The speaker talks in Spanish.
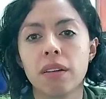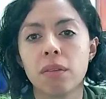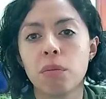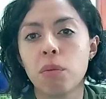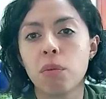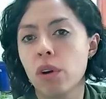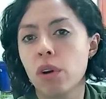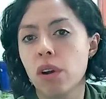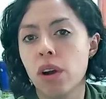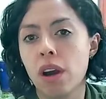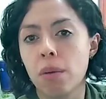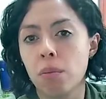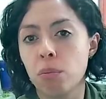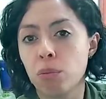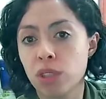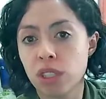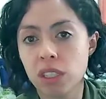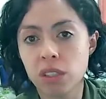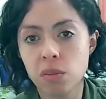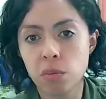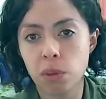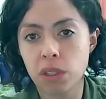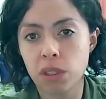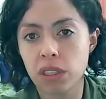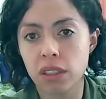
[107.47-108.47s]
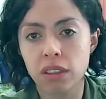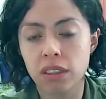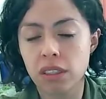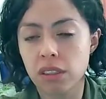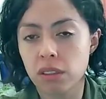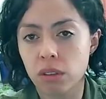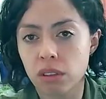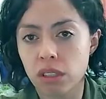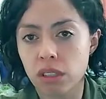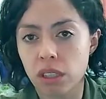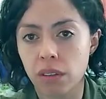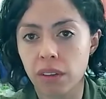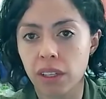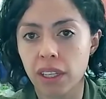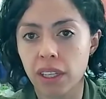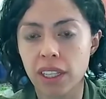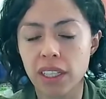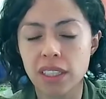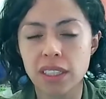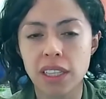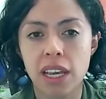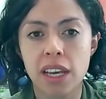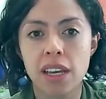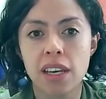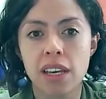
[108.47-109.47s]
bueno, a muchas pacientes no saben qué
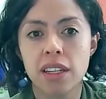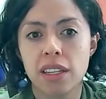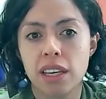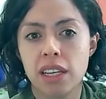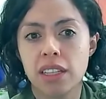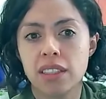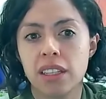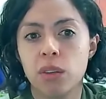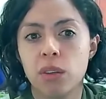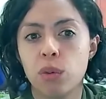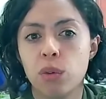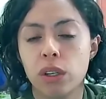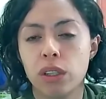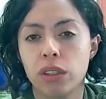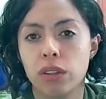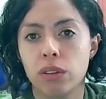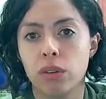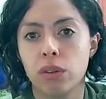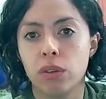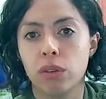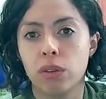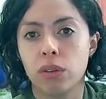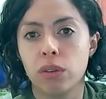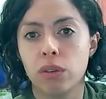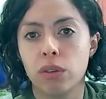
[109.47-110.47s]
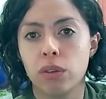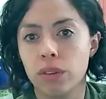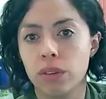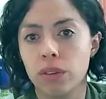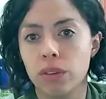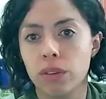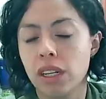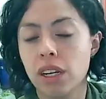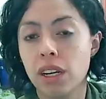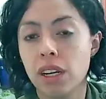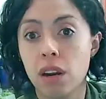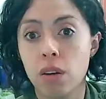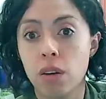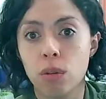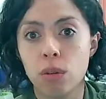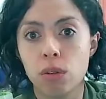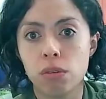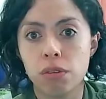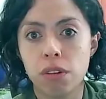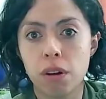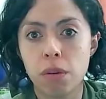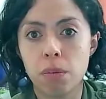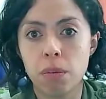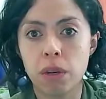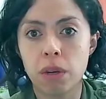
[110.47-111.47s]
es, ya hasta cuando tienen algún
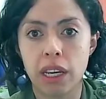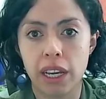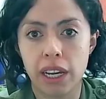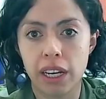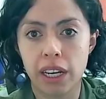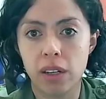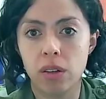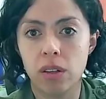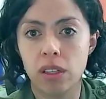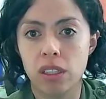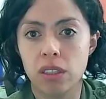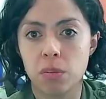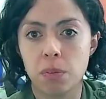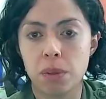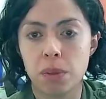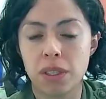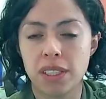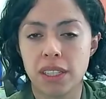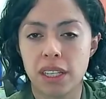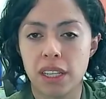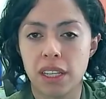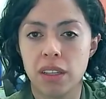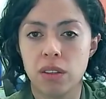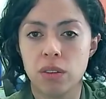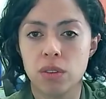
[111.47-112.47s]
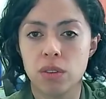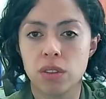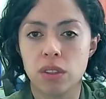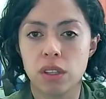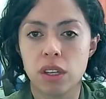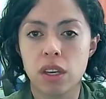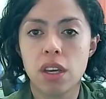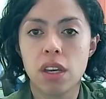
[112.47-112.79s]
familiar o les pasa a ellos.